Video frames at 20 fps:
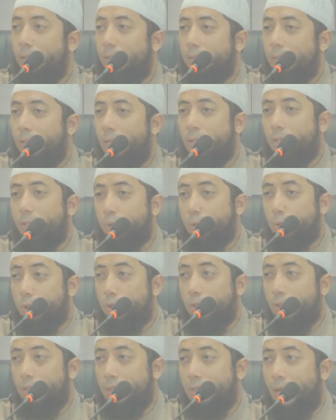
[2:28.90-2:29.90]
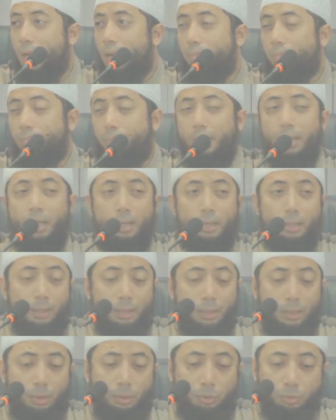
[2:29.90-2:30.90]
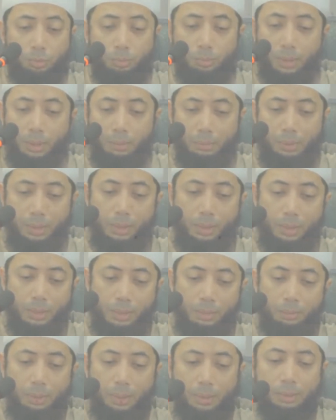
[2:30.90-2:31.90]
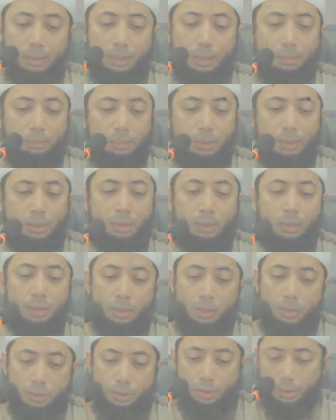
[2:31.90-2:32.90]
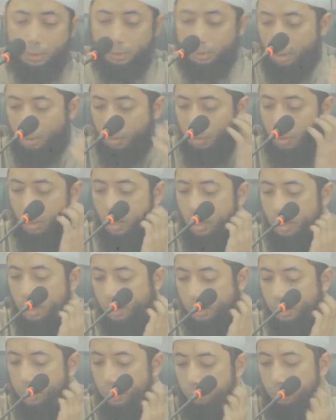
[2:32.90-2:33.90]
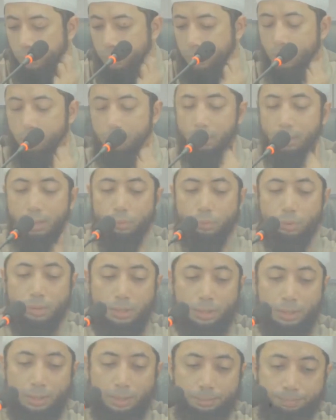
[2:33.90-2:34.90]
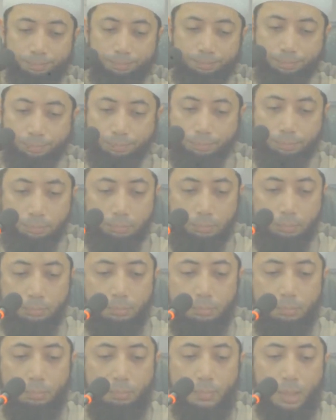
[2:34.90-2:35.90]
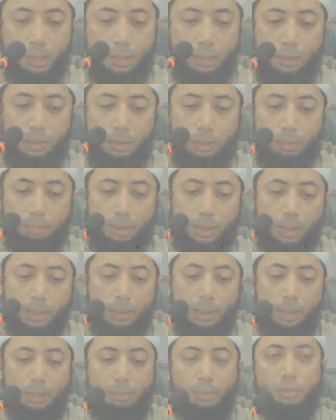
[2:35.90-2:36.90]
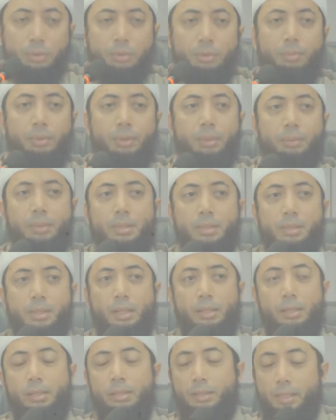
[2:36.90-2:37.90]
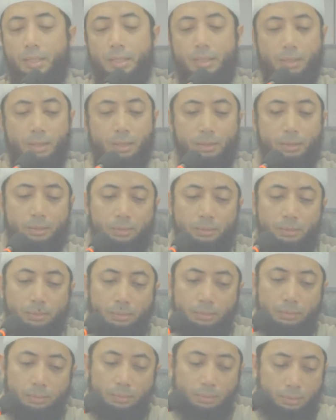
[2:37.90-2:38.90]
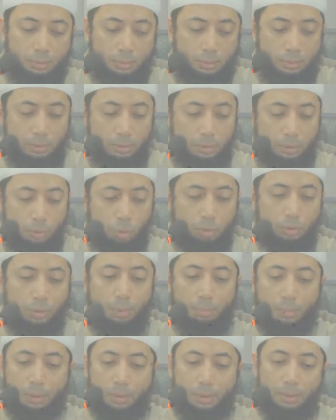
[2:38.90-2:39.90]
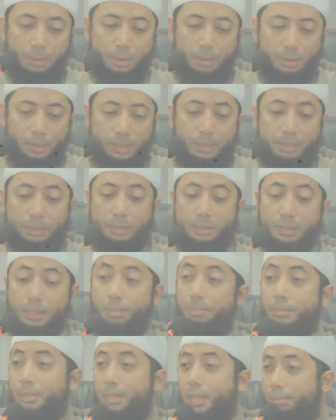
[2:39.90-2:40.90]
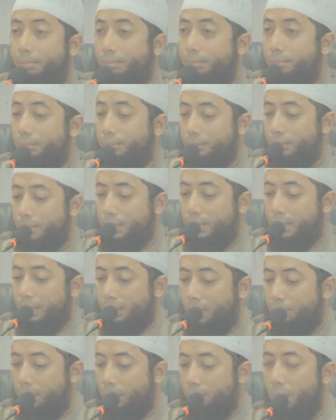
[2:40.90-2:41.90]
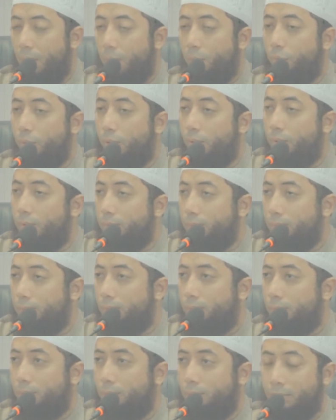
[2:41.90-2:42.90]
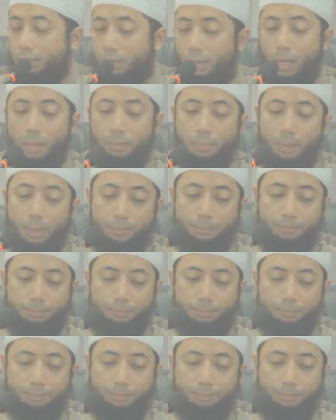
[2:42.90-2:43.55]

dan seterusnya sampai akhirnya ditutup dengan meninggalnya baginda Nabi sallallahu alaihi wasallam. Baik kita akan masuk teman-teman sekalian kisah kota Mekah dan kisah Zam-Zam serta pembangunan Ka'bah.